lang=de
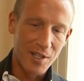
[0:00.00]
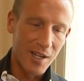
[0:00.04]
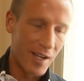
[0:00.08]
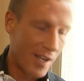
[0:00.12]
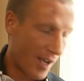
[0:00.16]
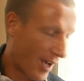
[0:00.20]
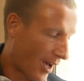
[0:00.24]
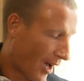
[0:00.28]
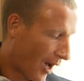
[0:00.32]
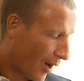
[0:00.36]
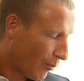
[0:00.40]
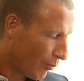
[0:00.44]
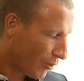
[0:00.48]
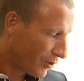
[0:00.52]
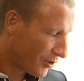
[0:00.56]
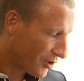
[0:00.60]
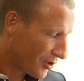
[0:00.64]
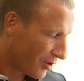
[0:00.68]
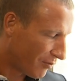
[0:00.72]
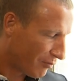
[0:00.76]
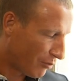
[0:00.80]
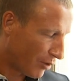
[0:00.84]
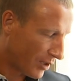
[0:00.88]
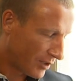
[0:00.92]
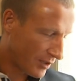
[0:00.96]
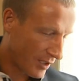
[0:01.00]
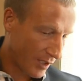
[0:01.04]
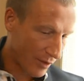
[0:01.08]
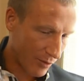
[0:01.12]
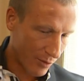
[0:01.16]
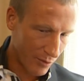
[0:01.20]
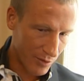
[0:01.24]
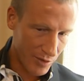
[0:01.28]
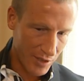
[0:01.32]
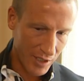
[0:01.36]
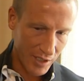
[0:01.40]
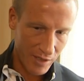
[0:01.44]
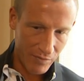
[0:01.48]
der Herr Amon sofort die
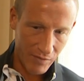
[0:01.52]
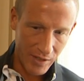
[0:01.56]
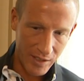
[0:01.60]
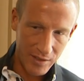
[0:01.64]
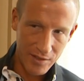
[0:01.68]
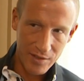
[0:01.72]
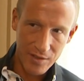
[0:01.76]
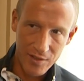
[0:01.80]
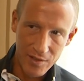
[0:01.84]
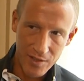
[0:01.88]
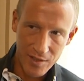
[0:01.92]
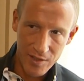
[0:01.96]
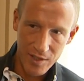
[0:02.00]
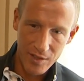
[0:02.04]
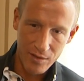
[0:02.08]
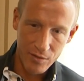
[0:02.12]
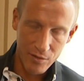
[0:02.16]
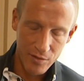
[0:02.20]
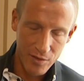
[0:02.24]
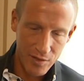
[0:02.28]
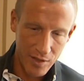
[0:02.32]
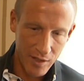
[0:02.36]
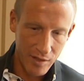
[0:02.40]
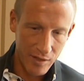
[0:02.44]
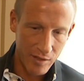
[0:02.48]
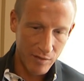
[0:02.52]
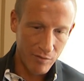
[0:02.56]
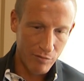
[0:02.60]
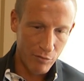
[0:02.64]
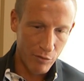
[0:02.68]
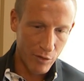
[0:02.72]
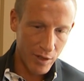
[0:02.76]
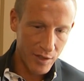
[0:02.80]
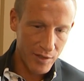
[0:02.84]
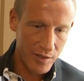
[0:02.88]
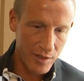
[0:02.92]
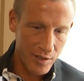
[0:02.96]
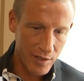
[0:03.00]
Konsequenzen zieht und seinen
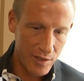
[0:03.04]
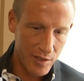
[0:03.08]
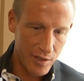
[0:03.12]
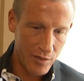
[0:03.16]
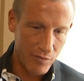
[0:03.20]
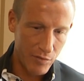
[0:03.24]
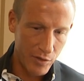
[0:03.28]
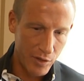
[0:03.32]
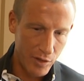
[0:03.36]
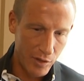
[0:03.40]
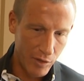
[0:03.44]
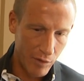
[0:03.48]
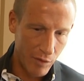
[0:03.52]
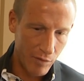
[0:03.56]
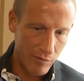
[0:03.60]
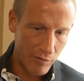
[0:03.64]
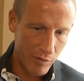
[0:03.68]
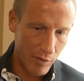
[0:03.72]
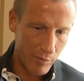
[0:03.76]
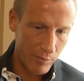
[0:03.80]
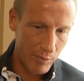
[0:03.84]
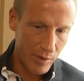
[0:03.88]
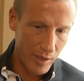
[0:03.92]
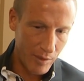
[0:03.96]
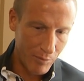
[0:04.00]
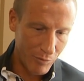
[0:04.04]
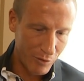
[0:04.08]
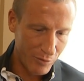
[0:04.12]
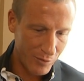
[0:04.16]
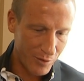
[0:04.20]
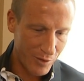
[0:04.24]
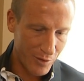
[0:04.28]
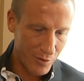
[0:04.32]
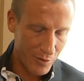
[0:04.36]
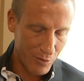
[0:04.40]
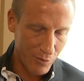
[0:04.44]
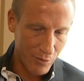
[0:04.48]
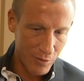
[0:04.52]
Vorsitz für die ÖVP im
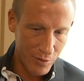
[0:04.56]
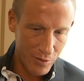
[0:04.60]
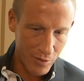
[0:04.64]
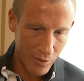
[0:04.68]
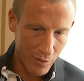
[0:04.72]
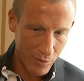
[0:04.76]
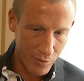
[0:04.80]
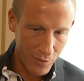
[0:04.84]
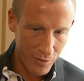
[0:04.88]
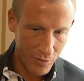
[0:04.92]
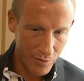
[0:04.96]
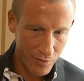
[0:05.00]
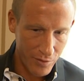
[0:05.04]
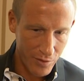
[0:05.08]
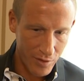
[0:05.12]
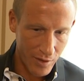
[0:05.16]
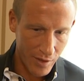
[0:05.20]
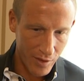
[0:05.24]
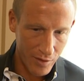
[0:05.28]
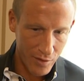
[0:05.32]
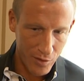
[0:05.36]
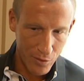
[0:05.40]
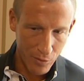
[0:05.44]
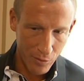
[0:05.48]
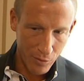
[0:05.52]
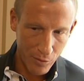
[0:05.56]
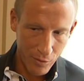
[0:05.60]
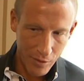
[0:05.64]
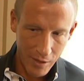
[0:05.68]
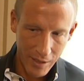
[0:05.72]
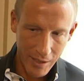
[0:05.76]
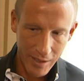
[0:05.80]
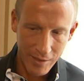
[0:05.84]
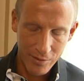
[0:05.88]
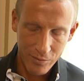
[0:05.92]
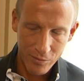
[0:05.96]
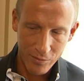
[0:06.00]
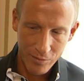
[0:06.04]
Untersuchungsausschuss äh,
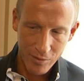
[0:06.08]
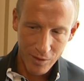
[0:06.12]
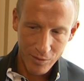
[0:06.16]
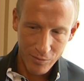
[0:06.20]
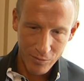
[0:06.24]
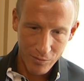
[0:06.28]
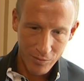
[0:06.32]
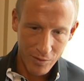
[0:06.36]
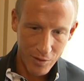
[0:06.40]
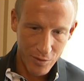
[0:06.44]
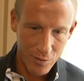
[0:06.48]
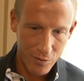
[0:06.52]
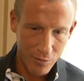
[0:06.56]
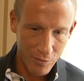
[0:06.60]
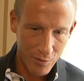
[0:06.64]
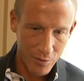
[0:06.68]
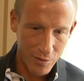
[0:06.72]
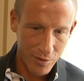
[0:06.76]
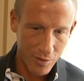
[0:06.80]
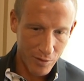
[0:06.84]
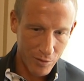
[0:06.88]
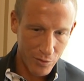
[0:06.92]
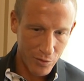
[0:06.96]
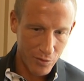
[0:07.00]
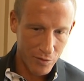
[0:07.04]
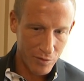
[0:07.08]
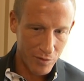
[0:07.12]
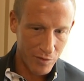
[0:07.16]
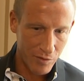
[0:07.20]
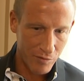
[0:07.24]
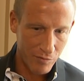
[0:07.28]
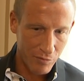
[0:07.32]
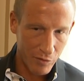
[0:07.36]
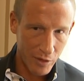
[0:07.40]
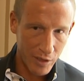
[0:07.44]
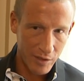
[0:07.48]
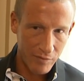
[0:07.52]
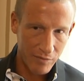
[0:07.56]
zurücklegt und den Untersuchungsausschuss
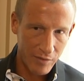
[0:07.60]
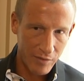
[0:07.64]
sofort